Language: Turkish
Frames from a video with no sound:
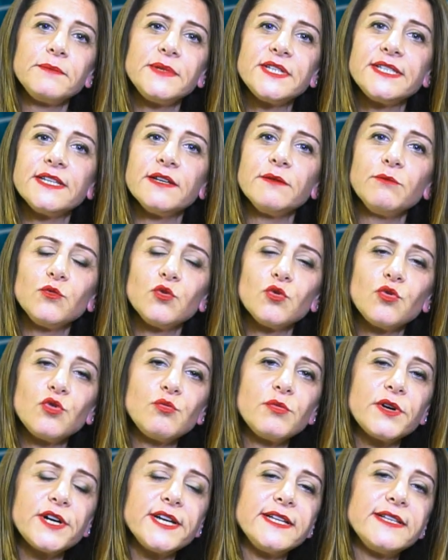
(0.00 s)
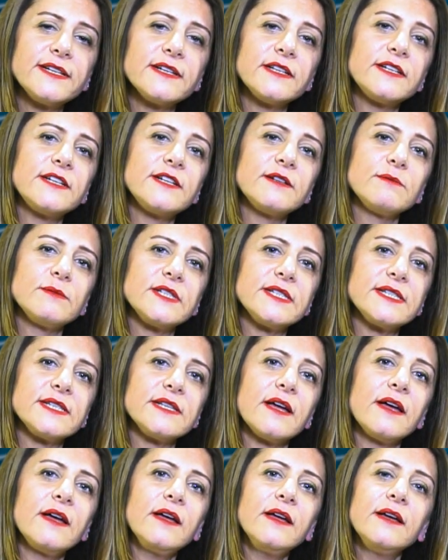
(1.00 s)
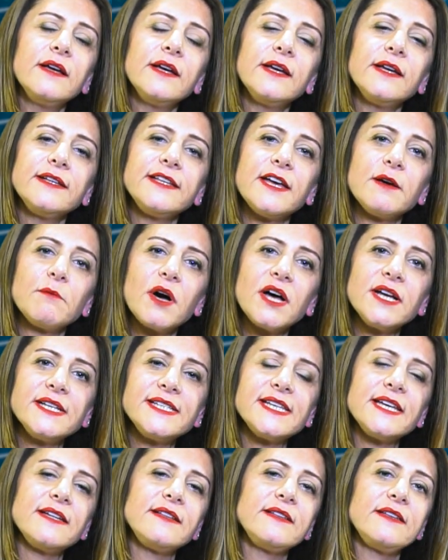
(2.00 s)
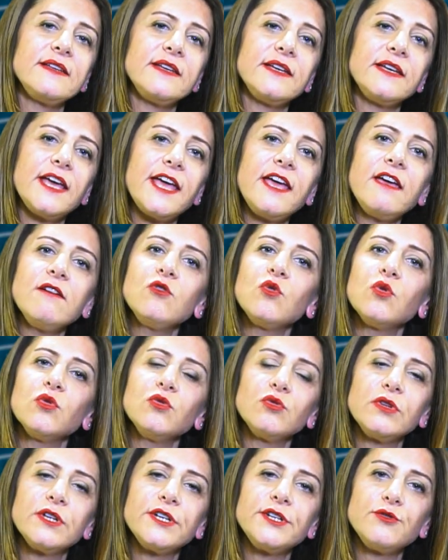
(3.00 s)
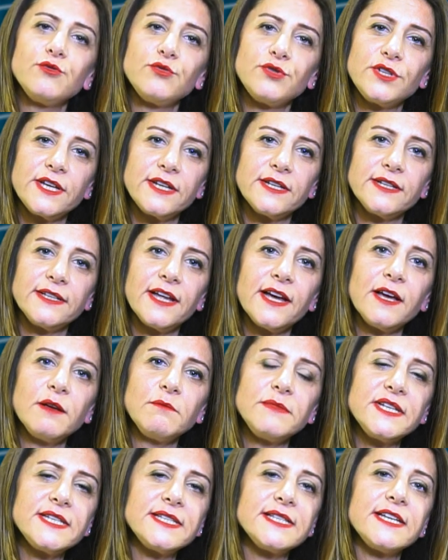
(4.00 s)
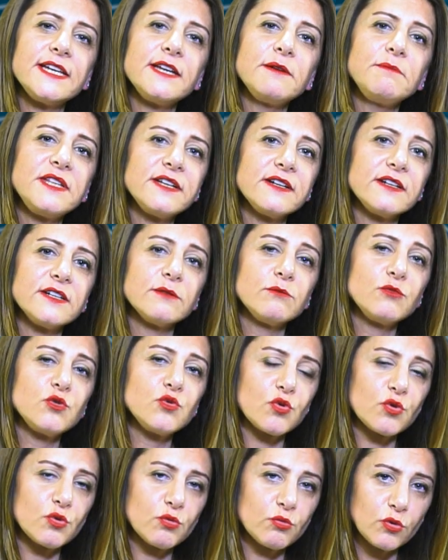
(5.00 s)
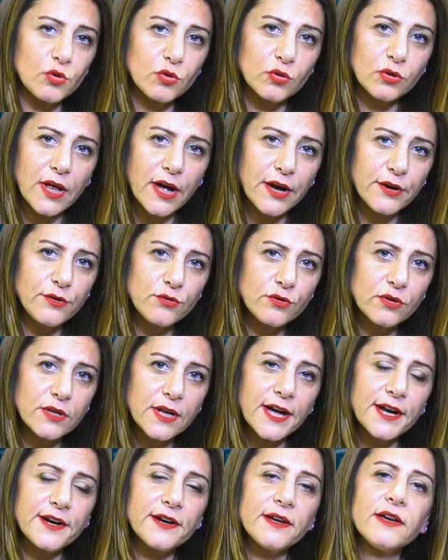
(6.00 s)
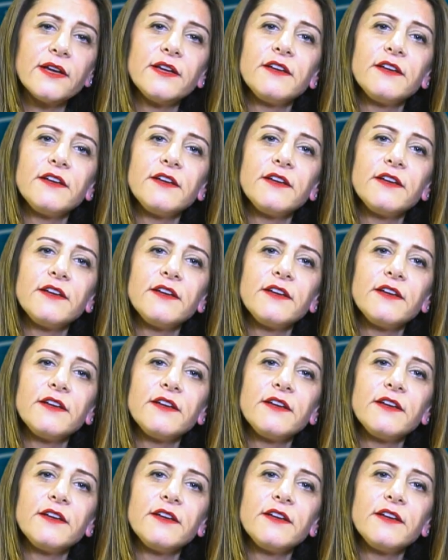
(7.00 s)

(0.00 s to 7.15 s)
bizim doğum haritalarımızda temas ettiği ev konuları üzerinden bizlere bir takım sorumluluklar yükler